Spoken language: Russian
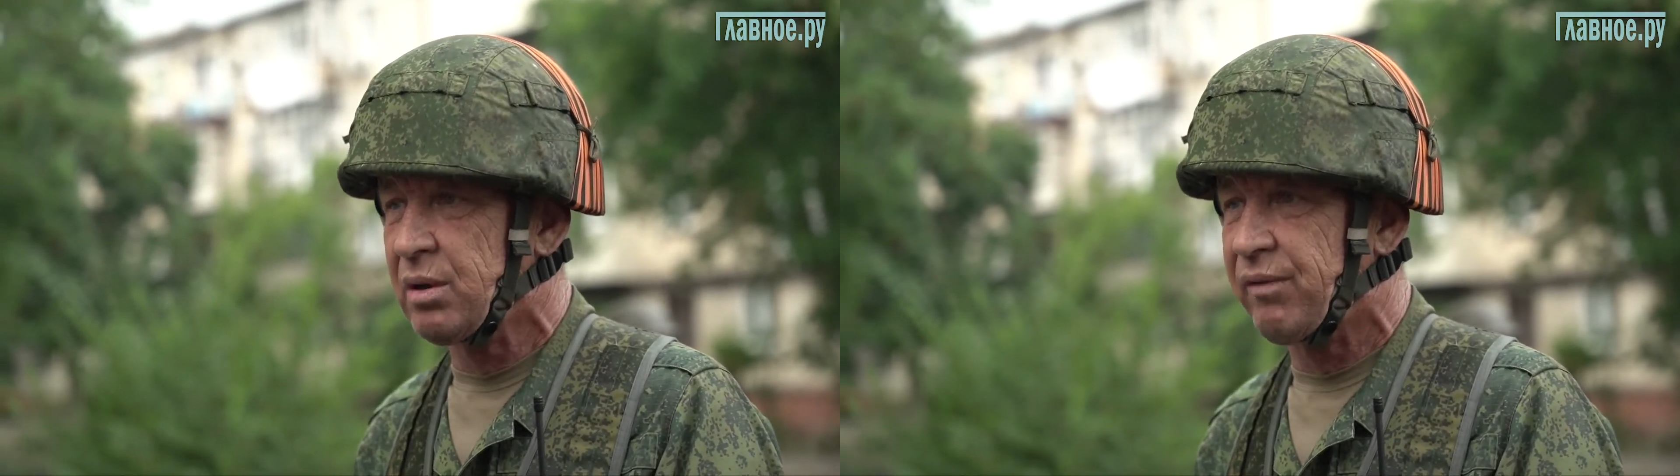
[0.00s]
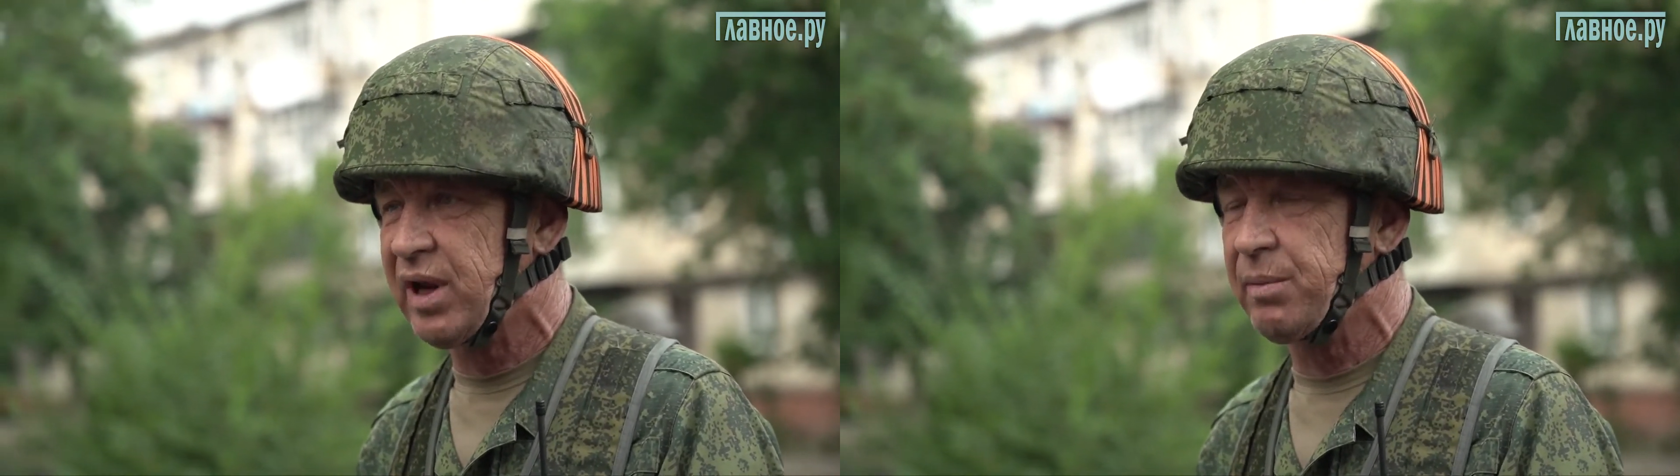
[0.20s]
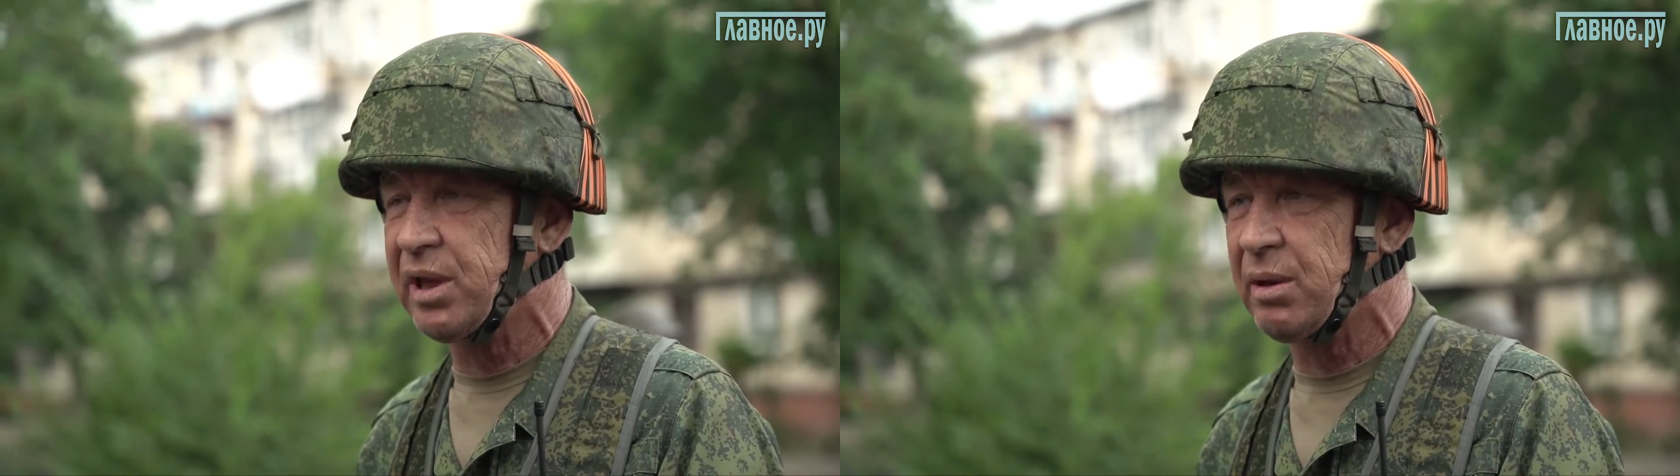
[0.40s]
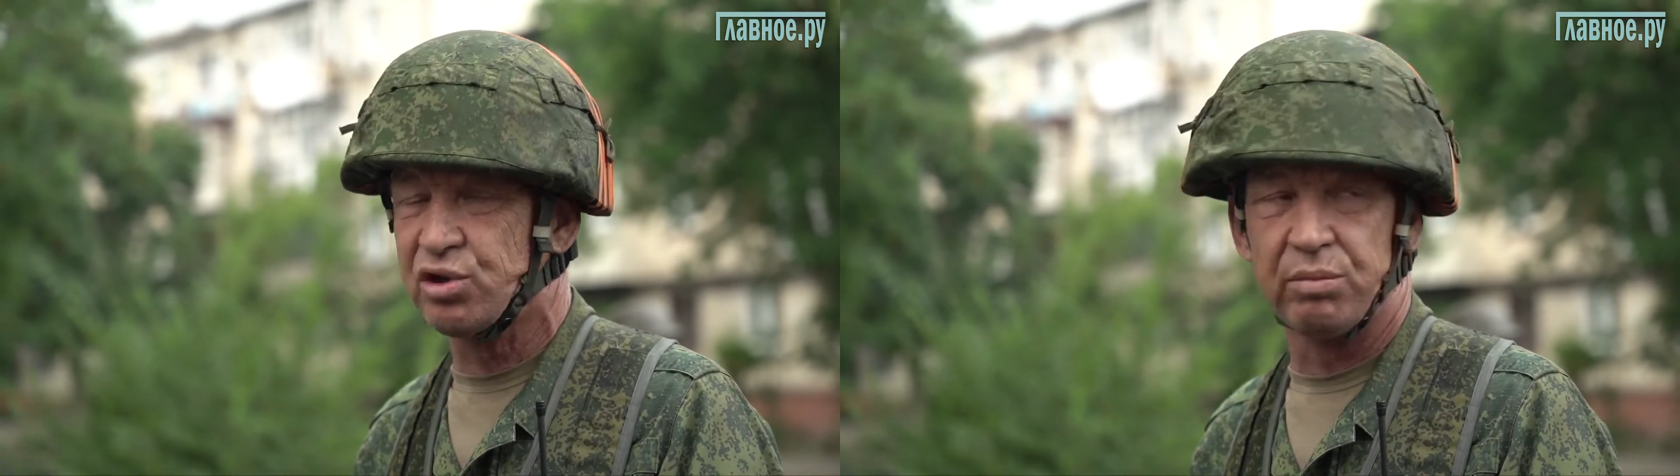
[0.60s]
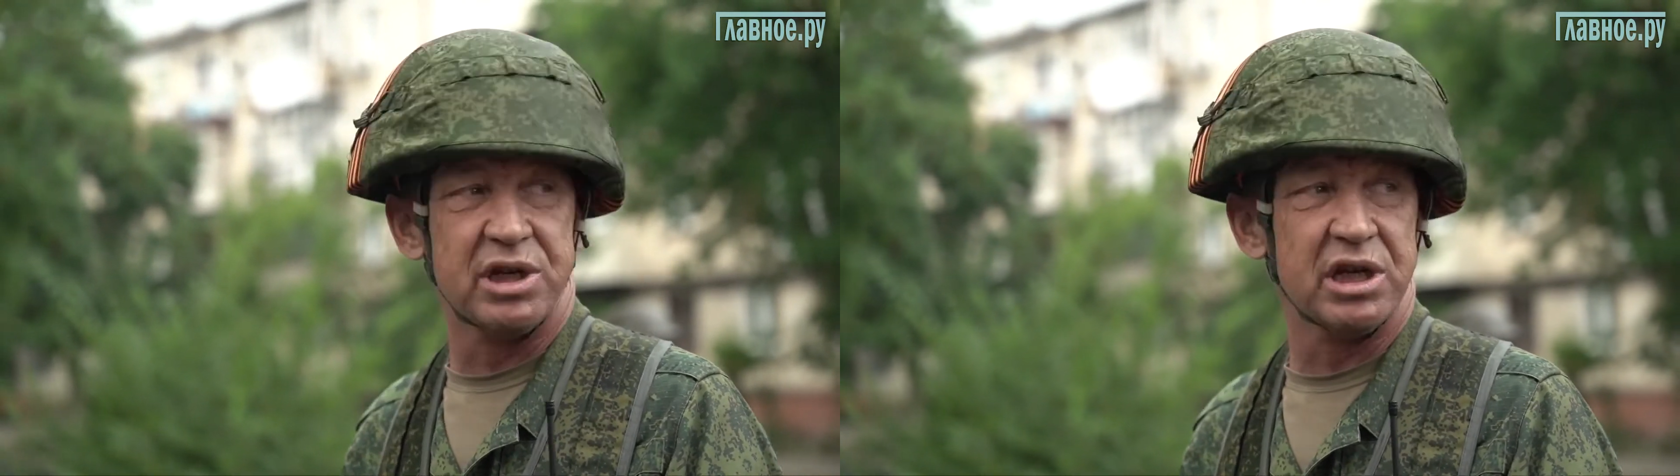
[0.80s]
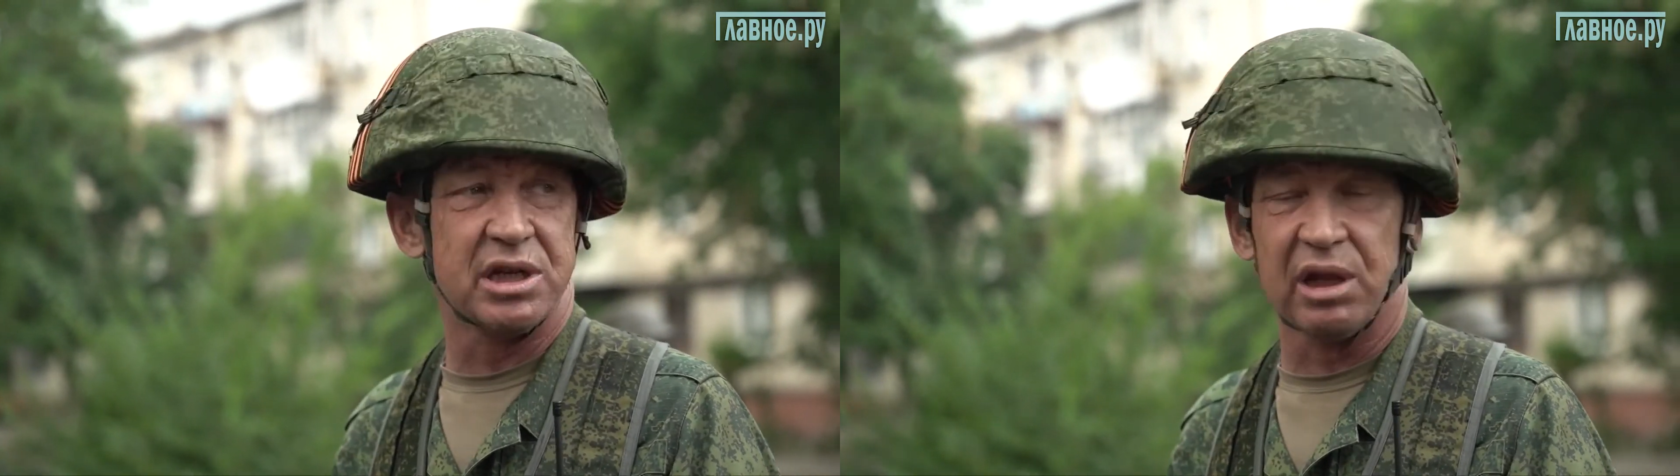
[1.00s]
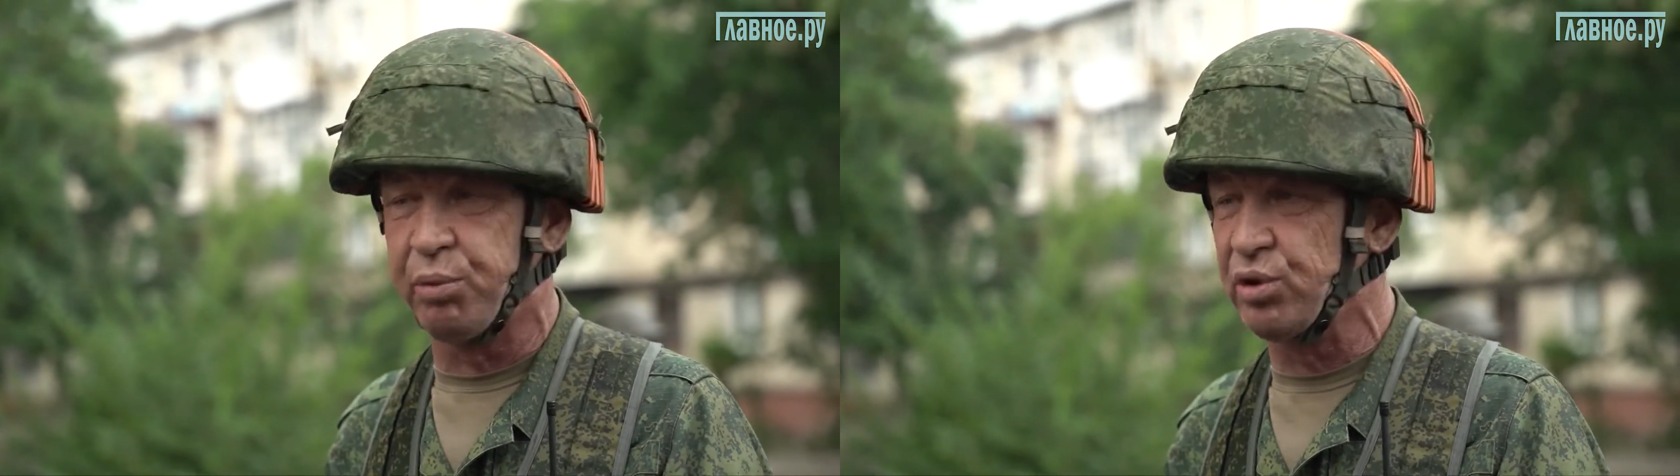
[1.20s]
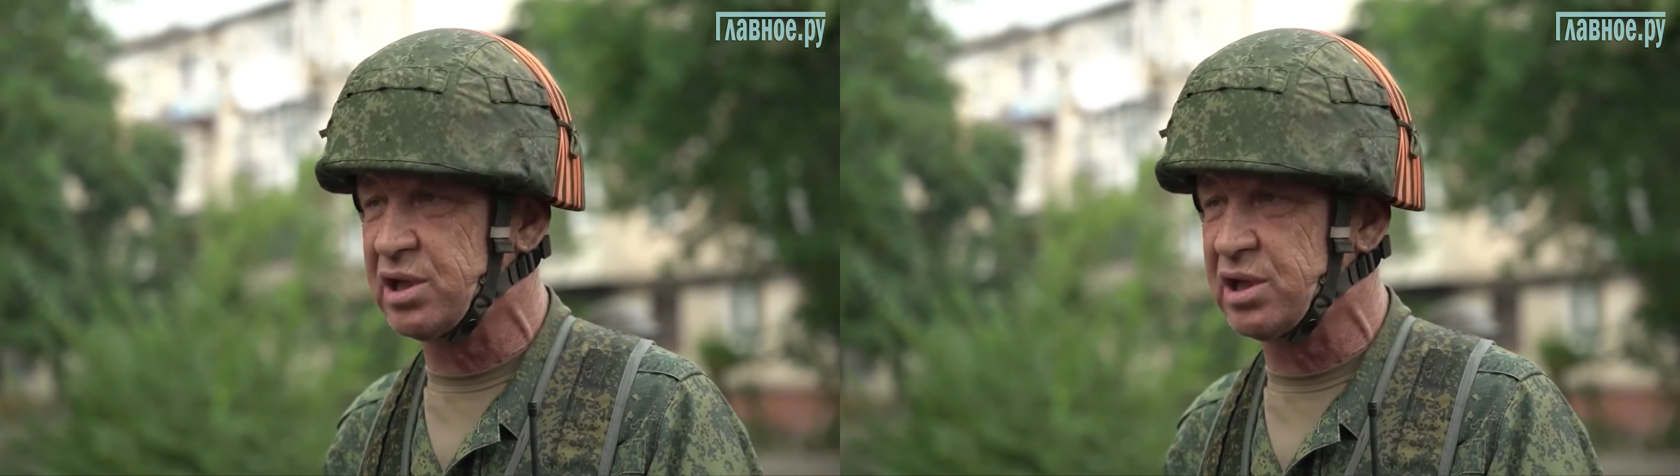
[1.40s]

время, там, чтобы здесь толпу не